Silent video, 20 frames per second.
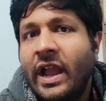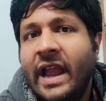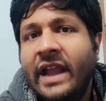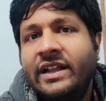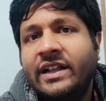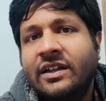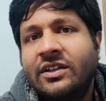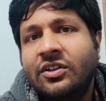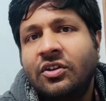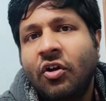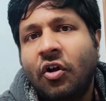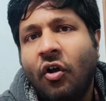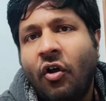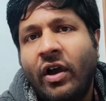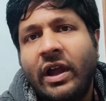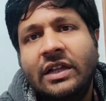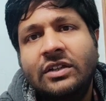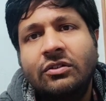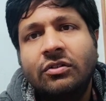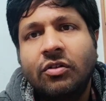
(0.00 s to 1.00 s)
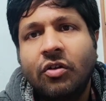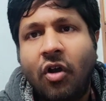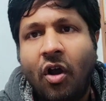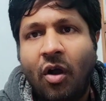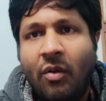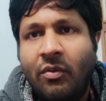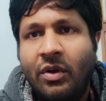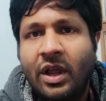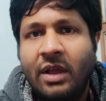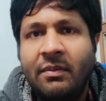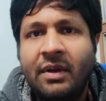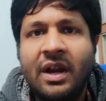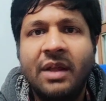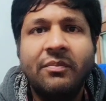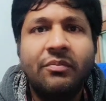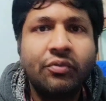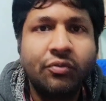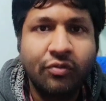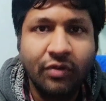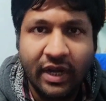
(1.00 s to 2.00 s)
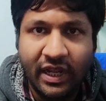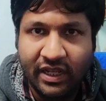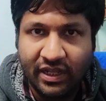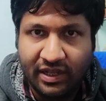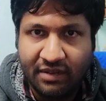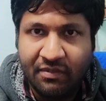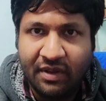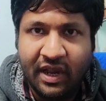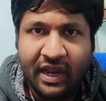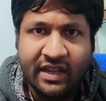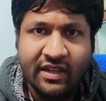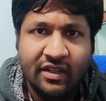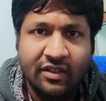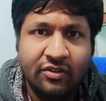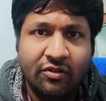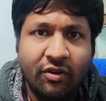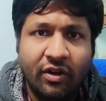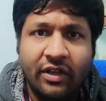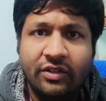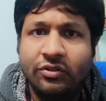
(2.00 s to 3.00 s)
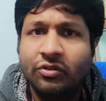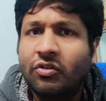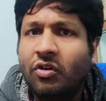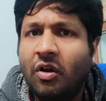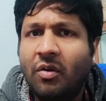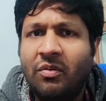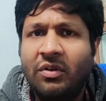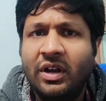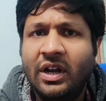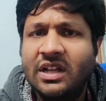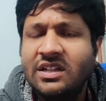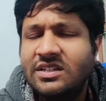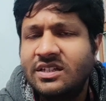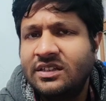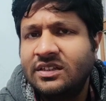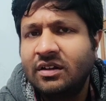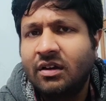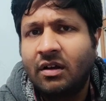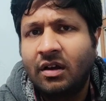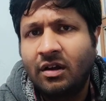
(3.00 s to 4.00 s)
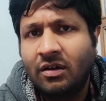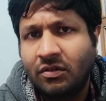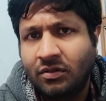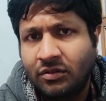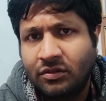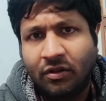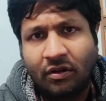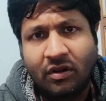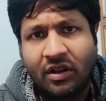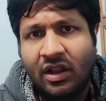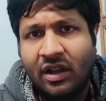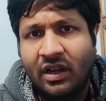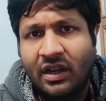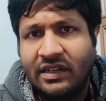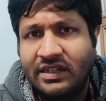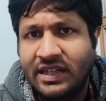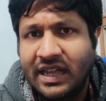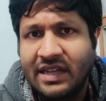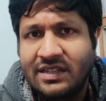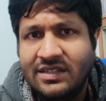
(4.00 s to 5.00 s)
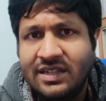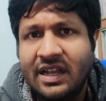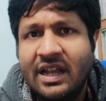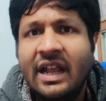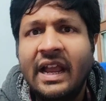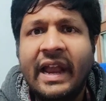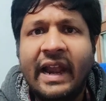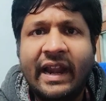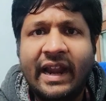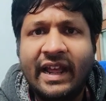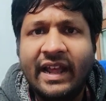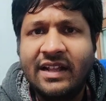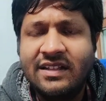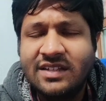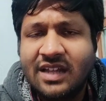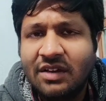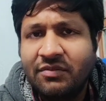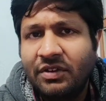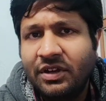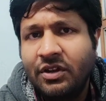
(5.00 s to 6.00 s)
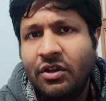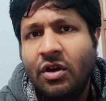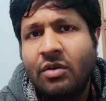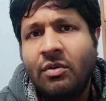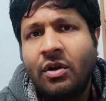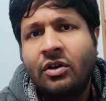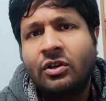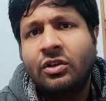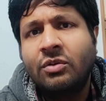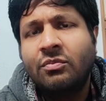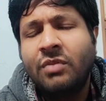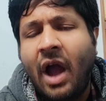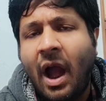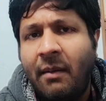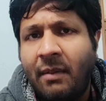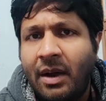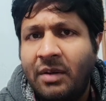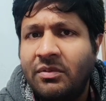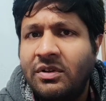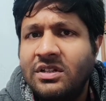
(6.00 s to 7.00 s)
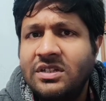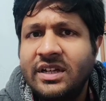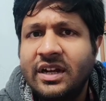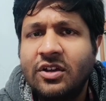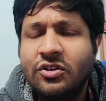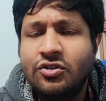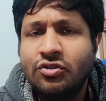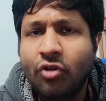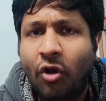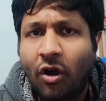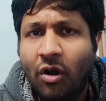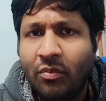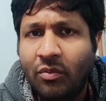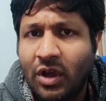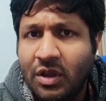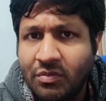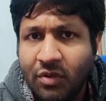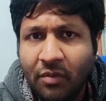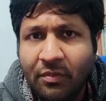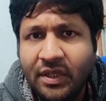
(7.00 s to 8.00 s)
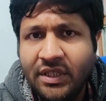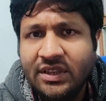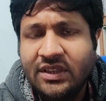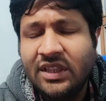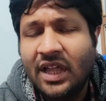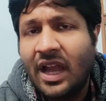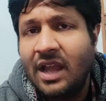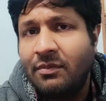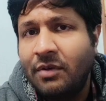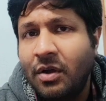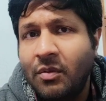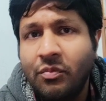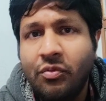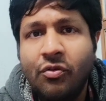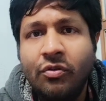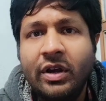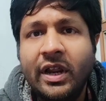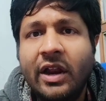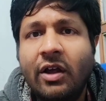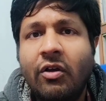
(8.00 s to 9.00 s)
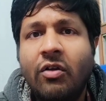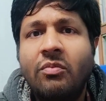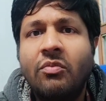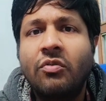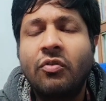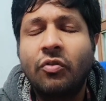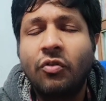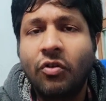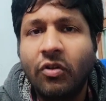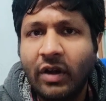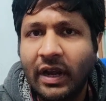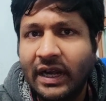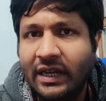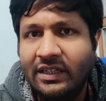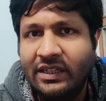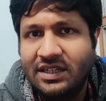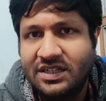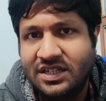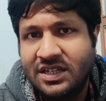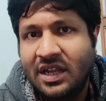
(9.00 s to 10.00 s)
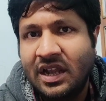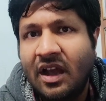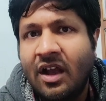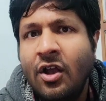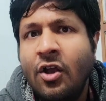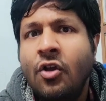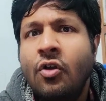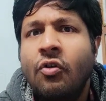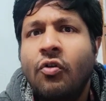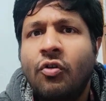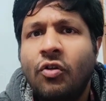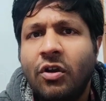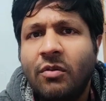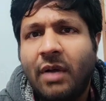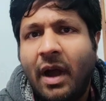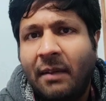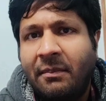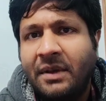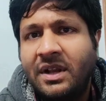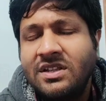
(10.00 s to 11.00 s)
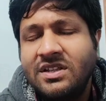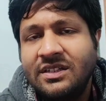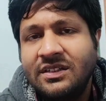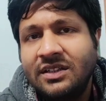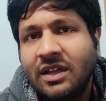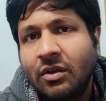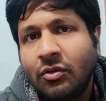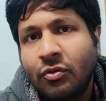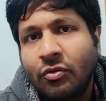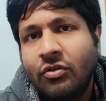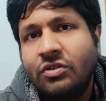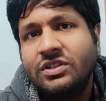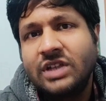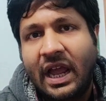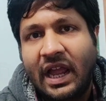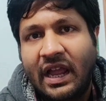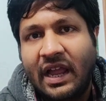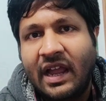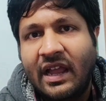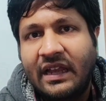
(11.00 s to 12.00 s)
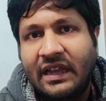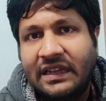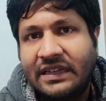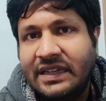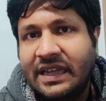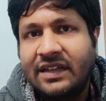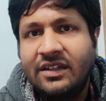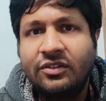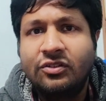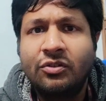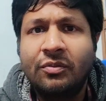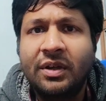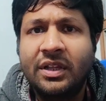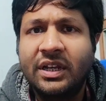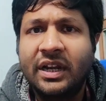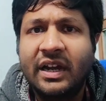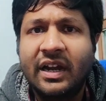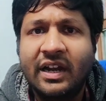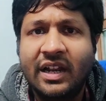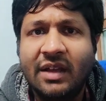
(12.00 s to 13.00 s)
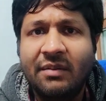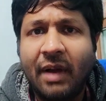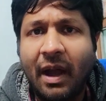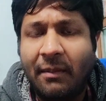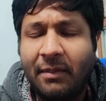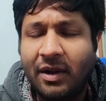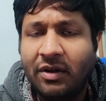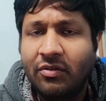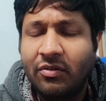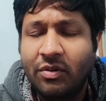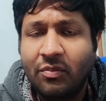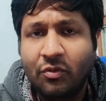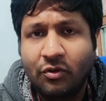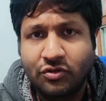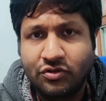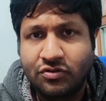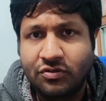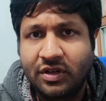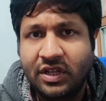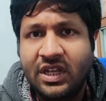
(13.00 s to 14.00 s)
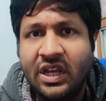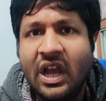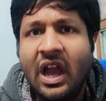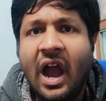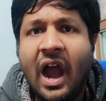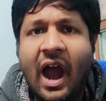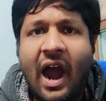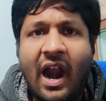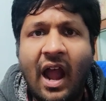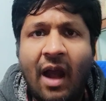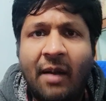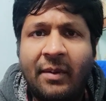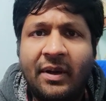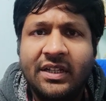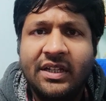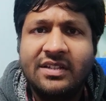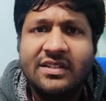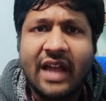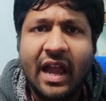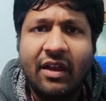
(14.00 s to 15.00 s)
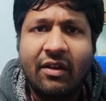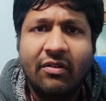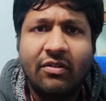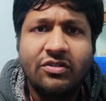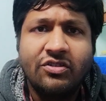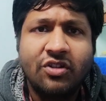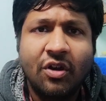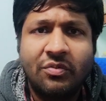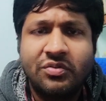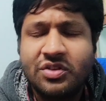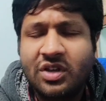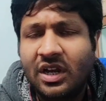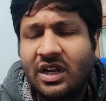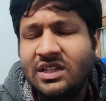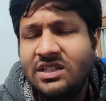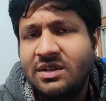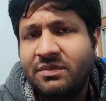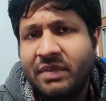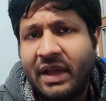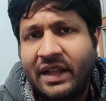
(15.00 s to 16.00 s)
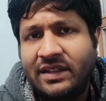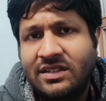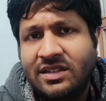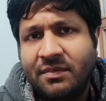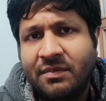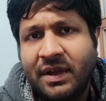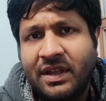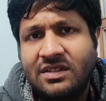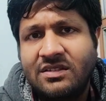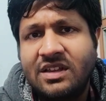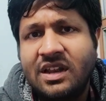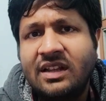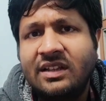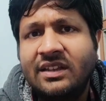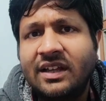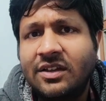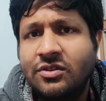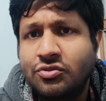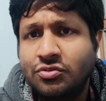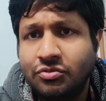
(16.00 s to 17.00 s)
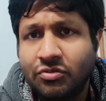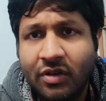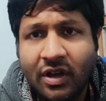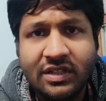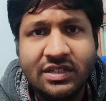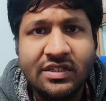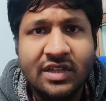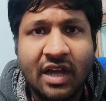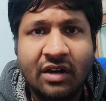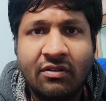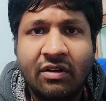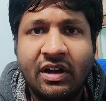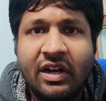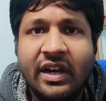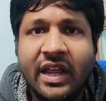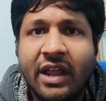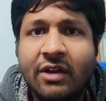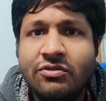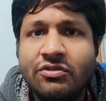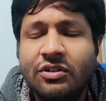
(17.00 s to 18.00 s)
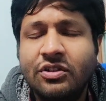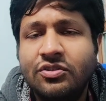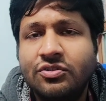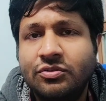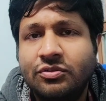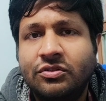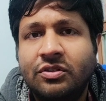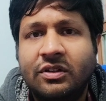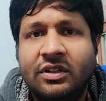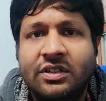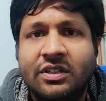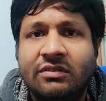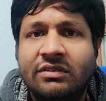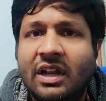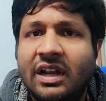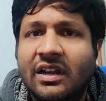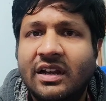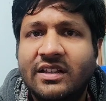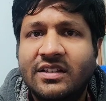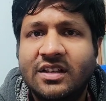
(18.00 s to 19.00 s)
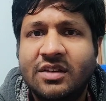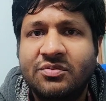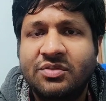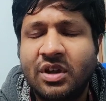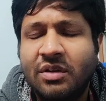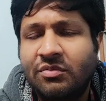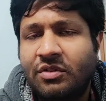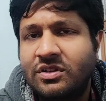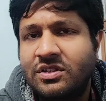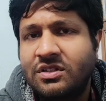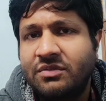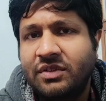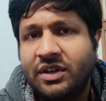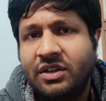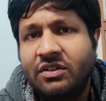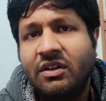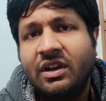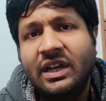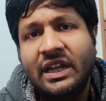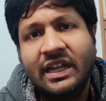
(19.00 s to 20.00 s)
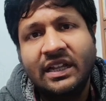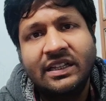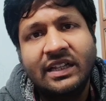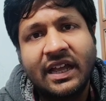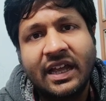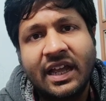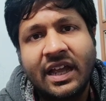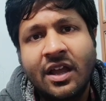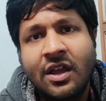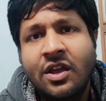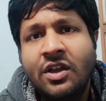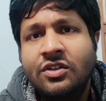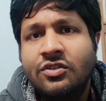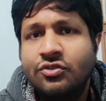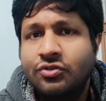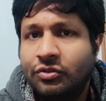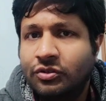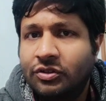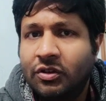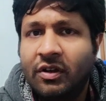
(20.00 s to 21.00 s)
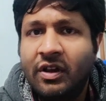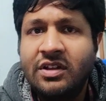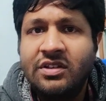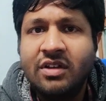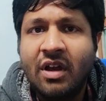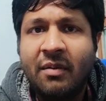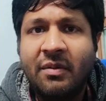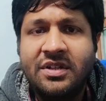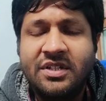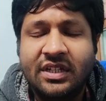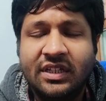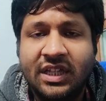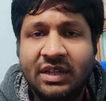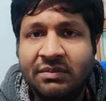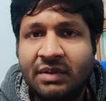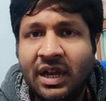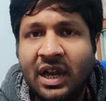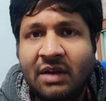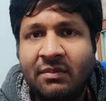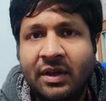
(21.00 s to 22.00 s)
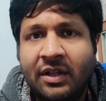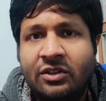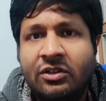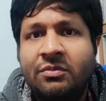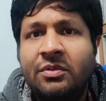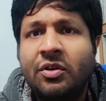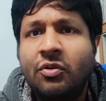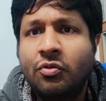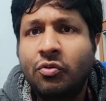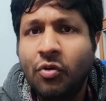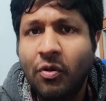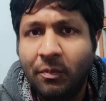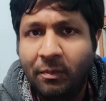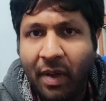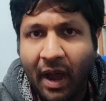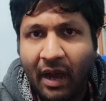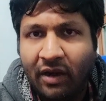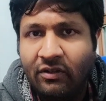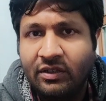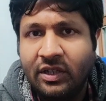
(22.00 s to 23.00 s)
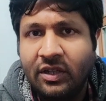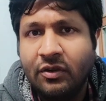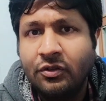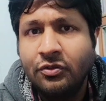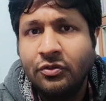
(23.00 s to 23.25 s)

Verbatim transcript: এই জাতীয় অহেতুক খবরে মানে ভুলে বা এই জাতীয় অহেতুক খবর নিয়ে চিন্তা করার কোনো দরকার নেই ঠিক আছে এটাই আজকের ভিডিওর বক্তব্য আবার বলছি এটা সর্ব সর্বৈব মিথ্যা এবং ভুল এরকম কোনো নির্দেশিকা কোনো ভাবনা চিন্তা কোনো জায়গায় নেই ঠিক আছে তোমাদের এটা নিয়ে ভাবার কোনো প্রশ্ন নেই আর আমাদের সাইকোলজি অপশনালে যে ব্যাচটা পাঁচ তারিখ থেকে শুরু হয়েছে জানুয়ারির কেউ যদি যুক্ত হতে চাও তাহলে ডিসক্রিপশন বক্সে ভিডিও লিঙ্ক দেখে যুক্ত হয়ে যাও আমার সাথে ইমেলের মাধ্যমে খুব ভালো থেকো